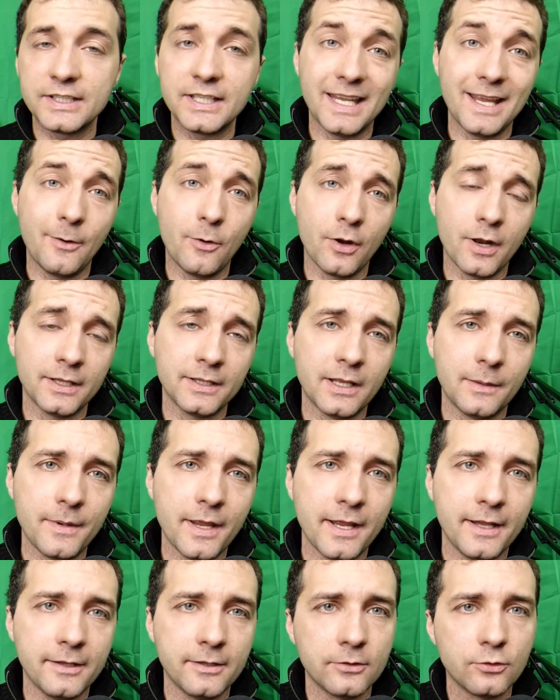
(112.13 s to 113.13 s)
segue un
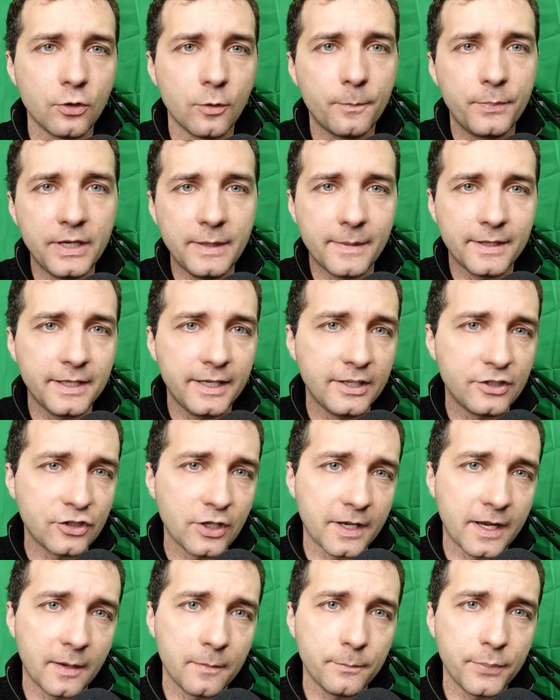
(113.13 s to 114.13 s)
andamento prima di
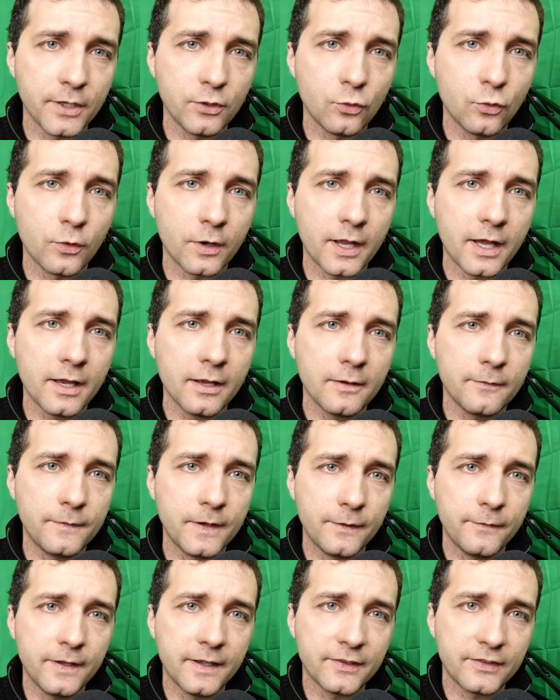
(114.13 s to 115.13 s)
ricerca in pianura,
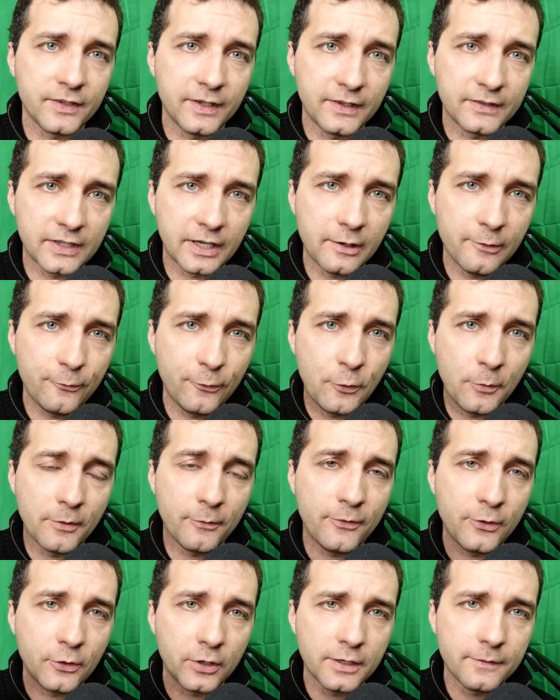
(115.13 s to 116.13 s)
via via si risale il fiume
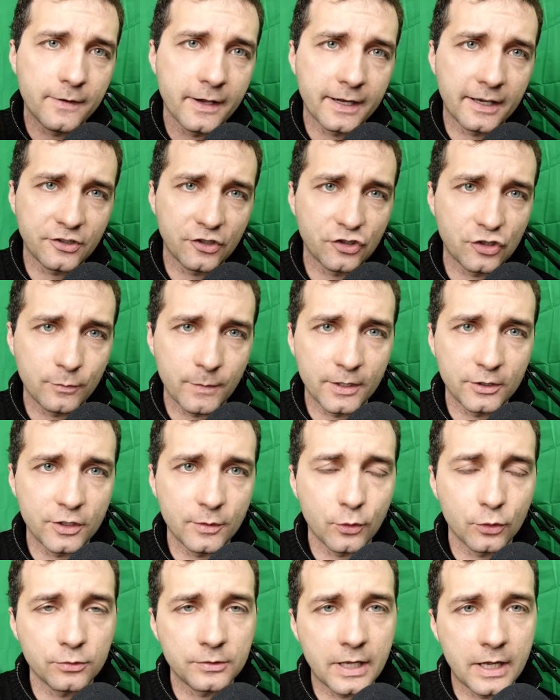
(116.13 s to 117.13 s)
fino ad arrivare a
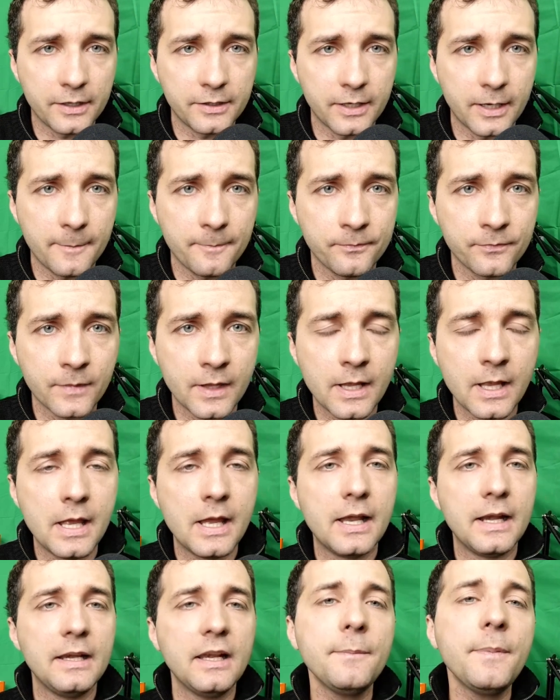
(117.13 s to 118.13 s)
giacimento in montagna.
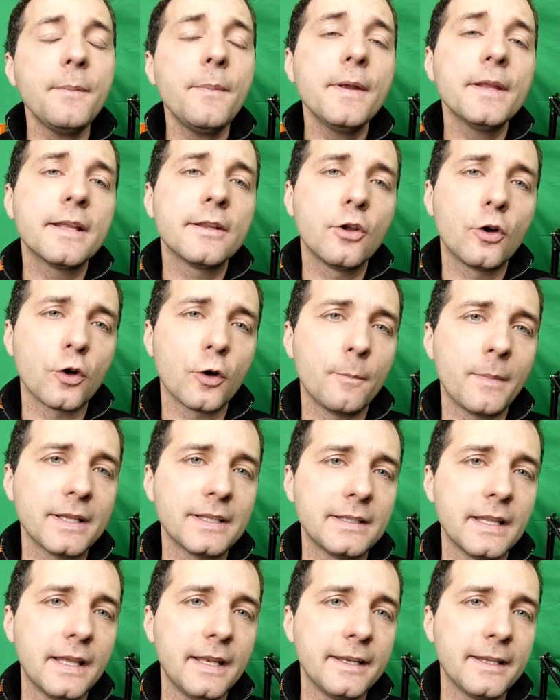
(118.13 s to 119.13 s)
Le pepite d'oro
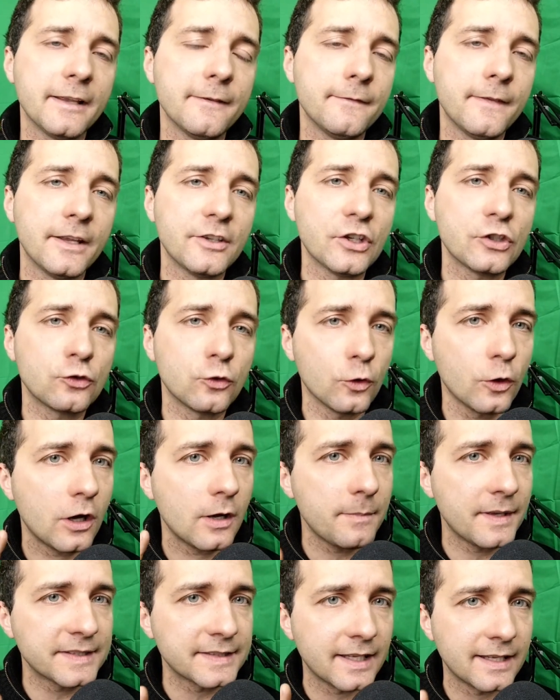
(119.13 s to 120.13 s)
batteriche invece sono
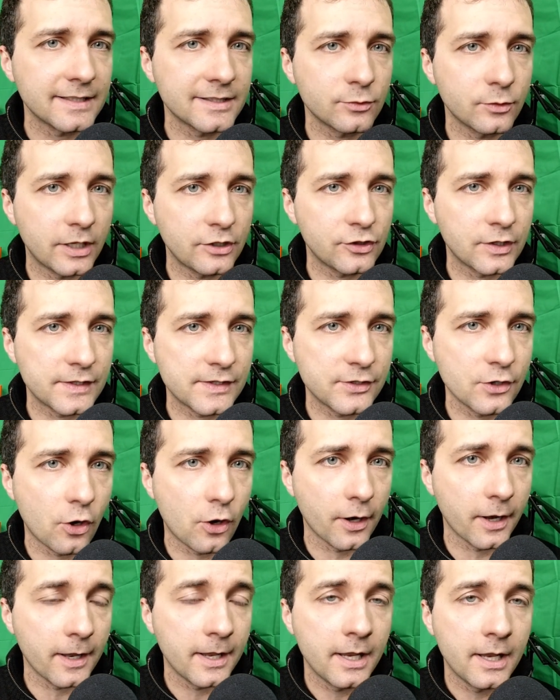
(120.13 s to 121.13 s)
abbastanza
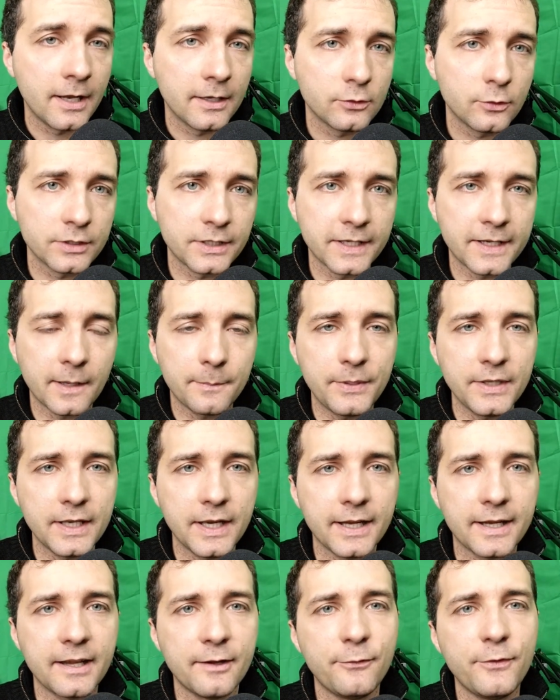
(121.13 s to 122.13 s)
un'eccezione. Dovete
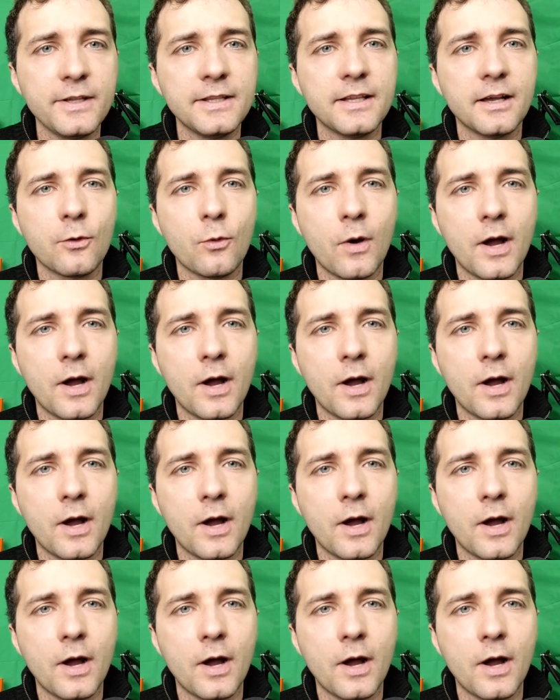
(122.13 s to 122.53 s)
capire che fin da